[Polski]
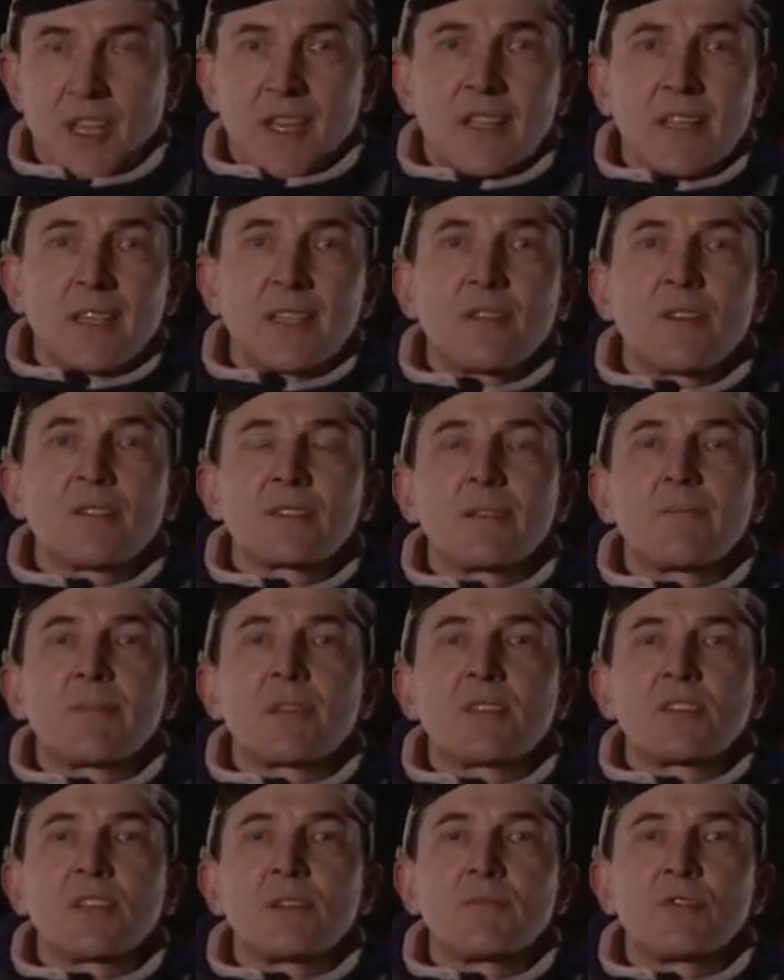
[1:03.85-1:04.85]
Dlatego
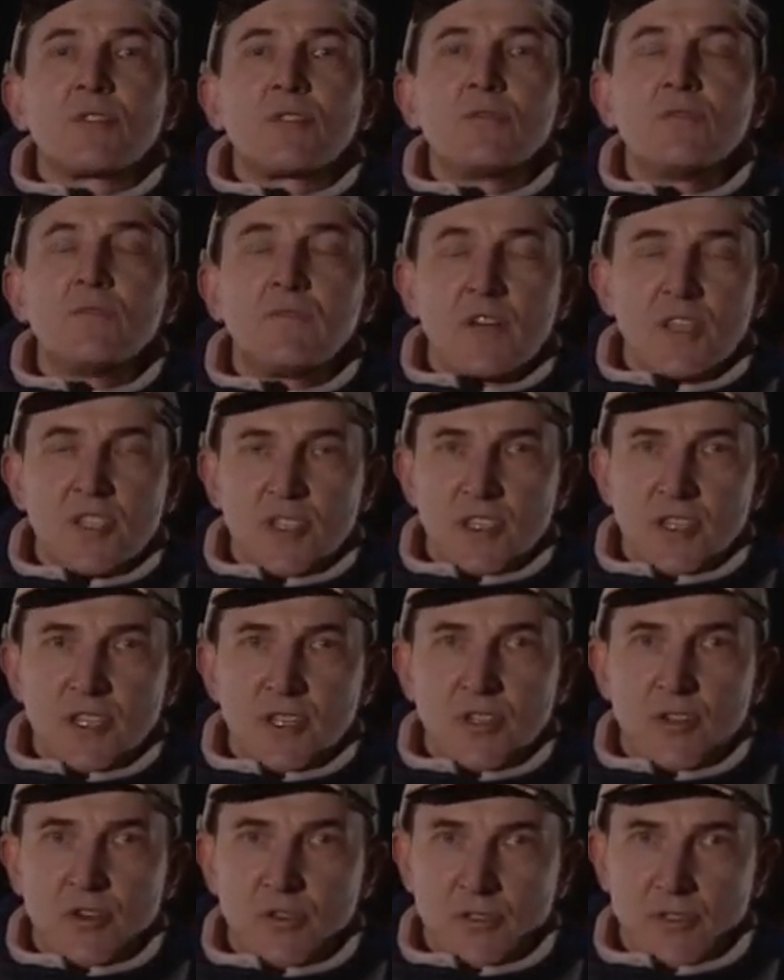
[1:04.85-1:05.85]
zapraszam do
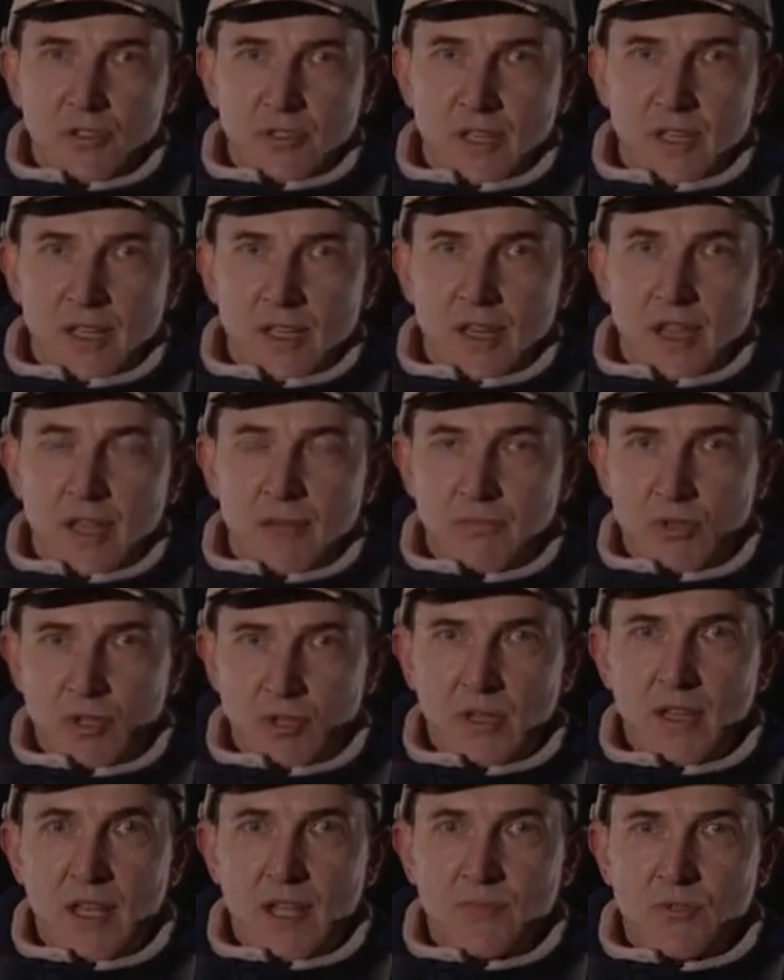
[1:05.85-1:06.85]
uważnego oglądania
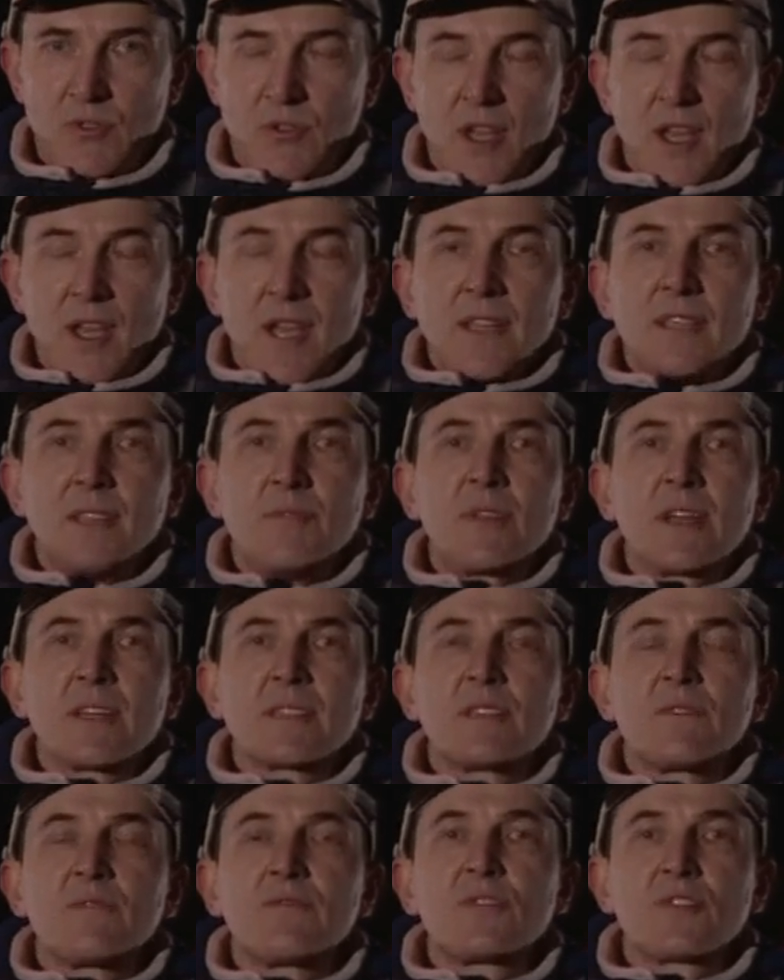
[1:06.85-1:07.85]
programu. Tym
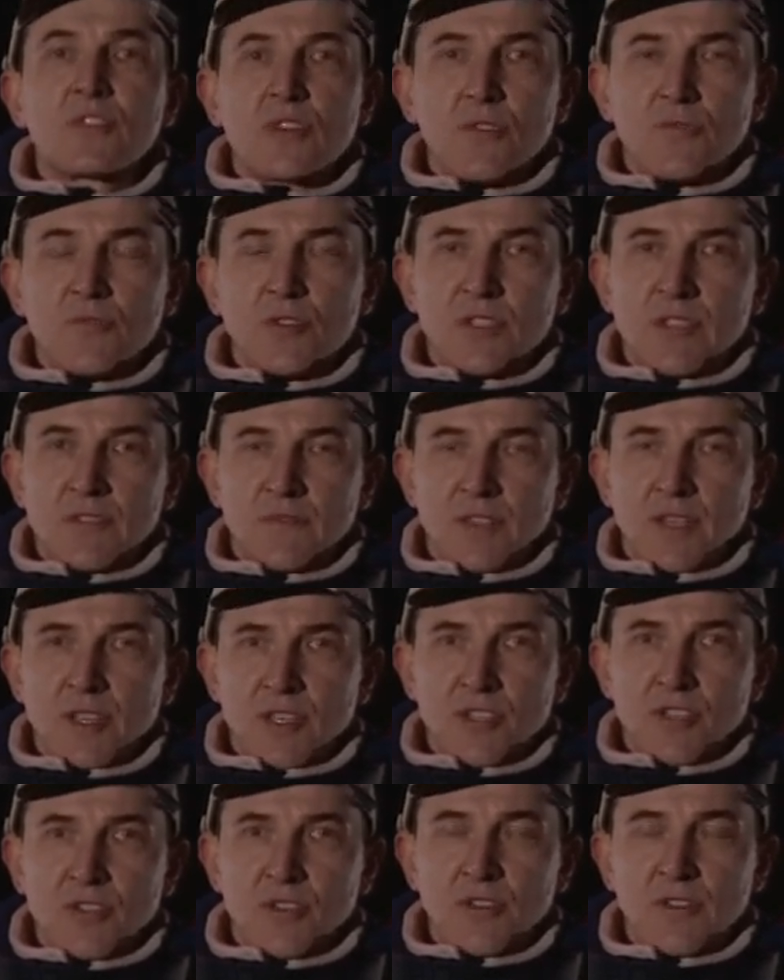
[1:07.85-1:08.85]
razem wciąż
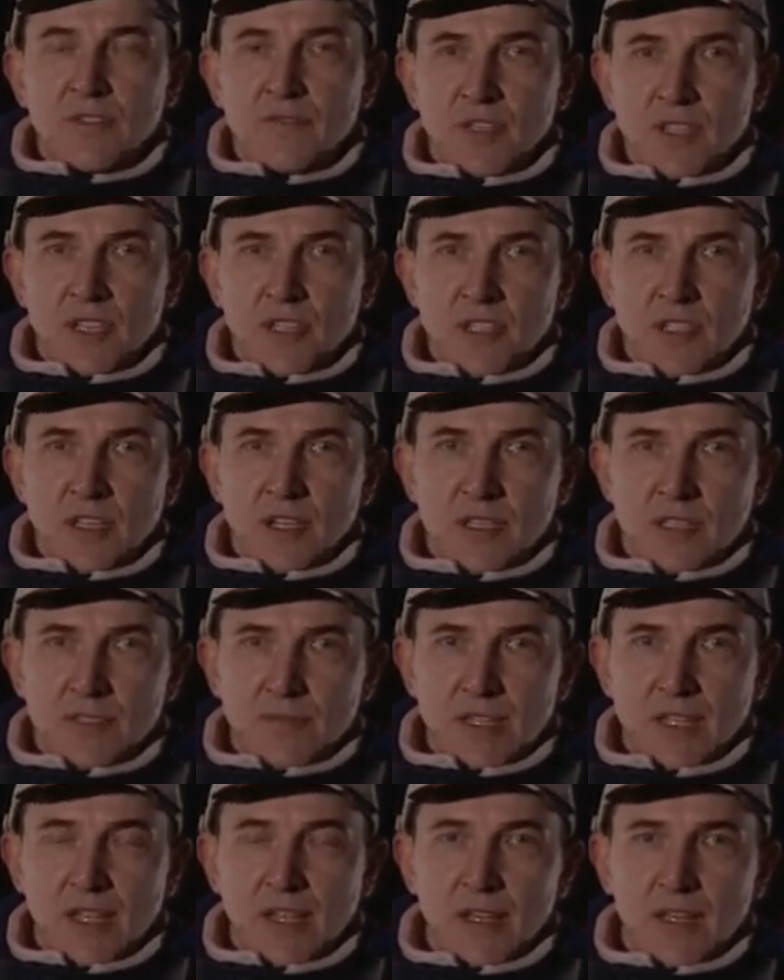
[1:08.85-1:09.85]
niewyjaśnione wydarzenia
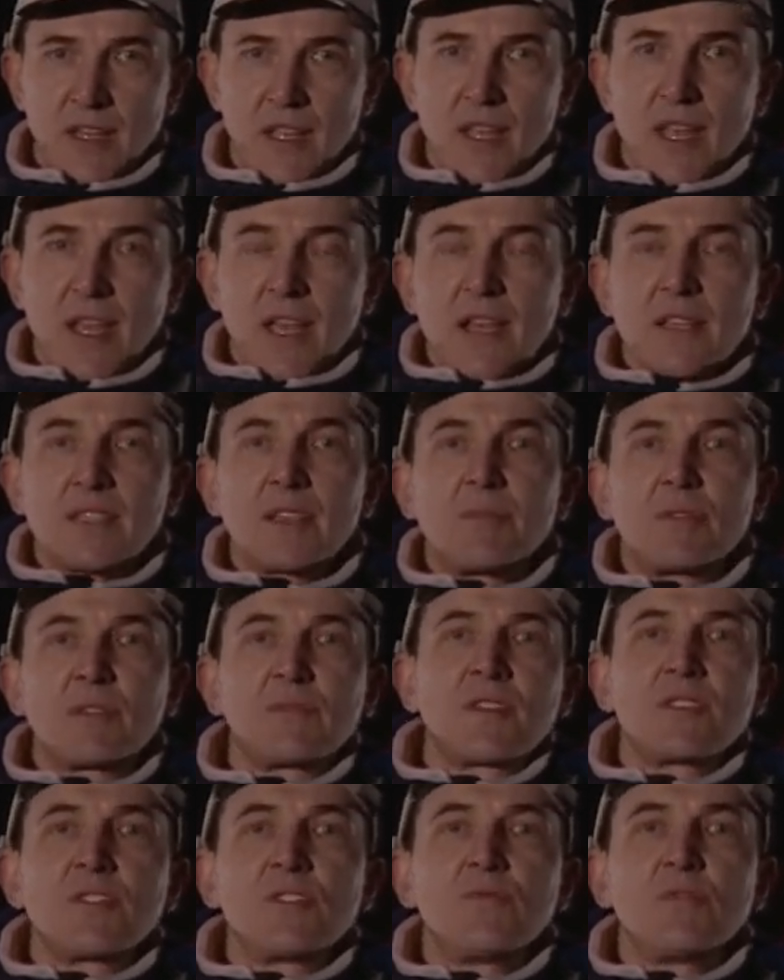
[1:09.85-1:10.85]
kryminalne
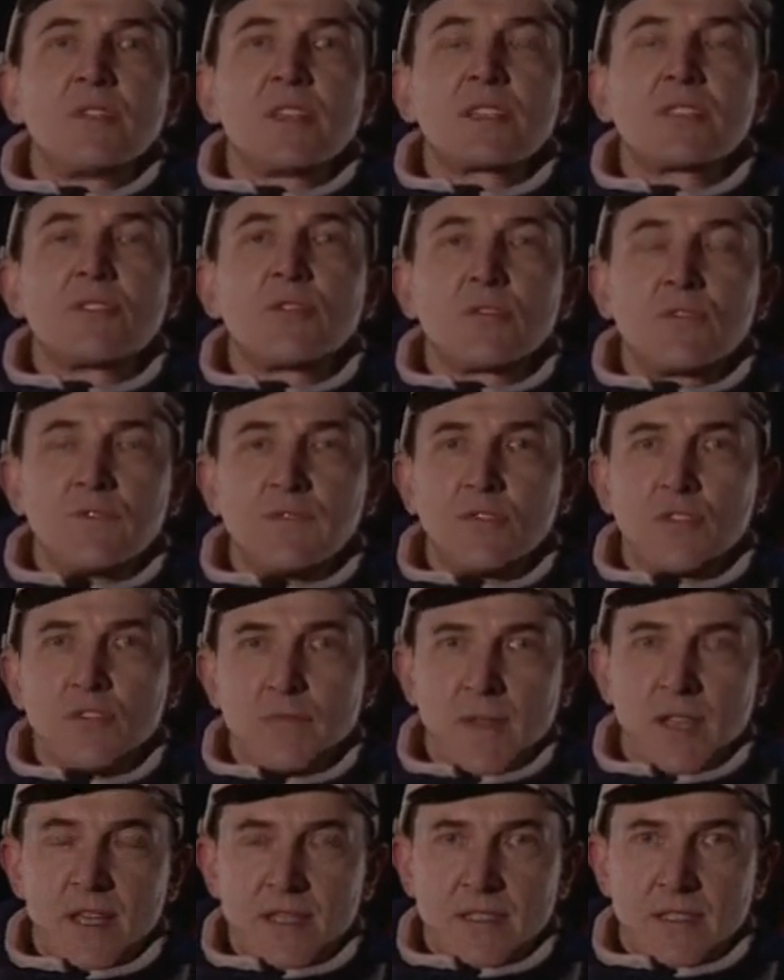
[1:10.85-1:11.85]
zaprowadziły nas do dwóch
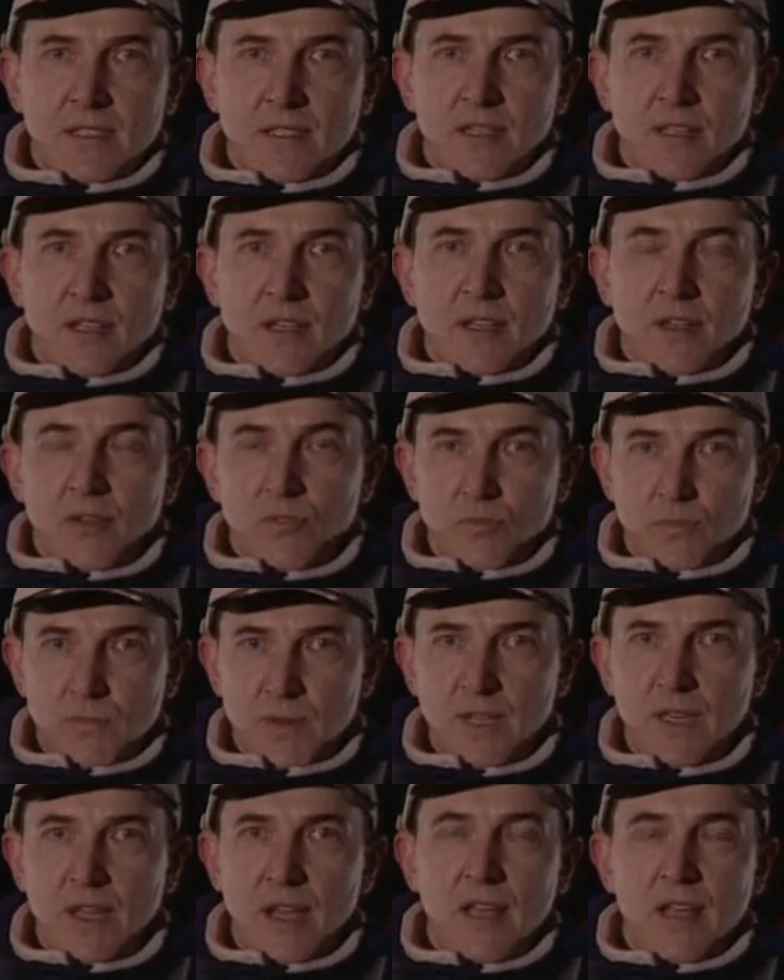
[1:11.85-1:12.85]
miast
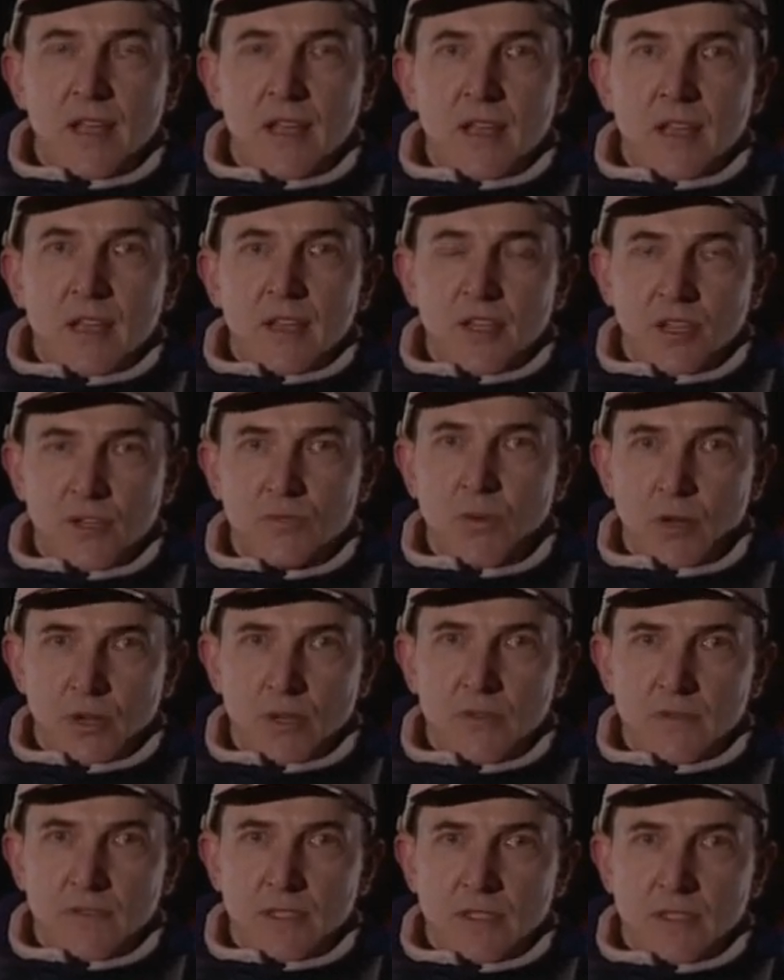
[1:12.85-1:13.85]
Lubina i
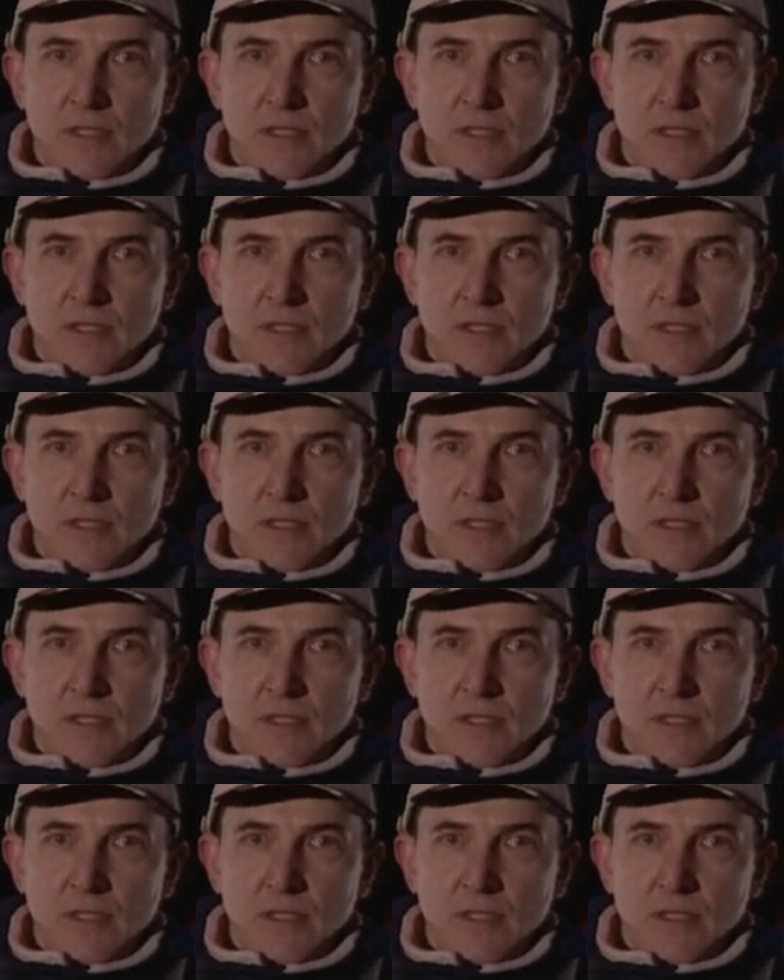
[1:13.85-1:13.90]
Głogowa.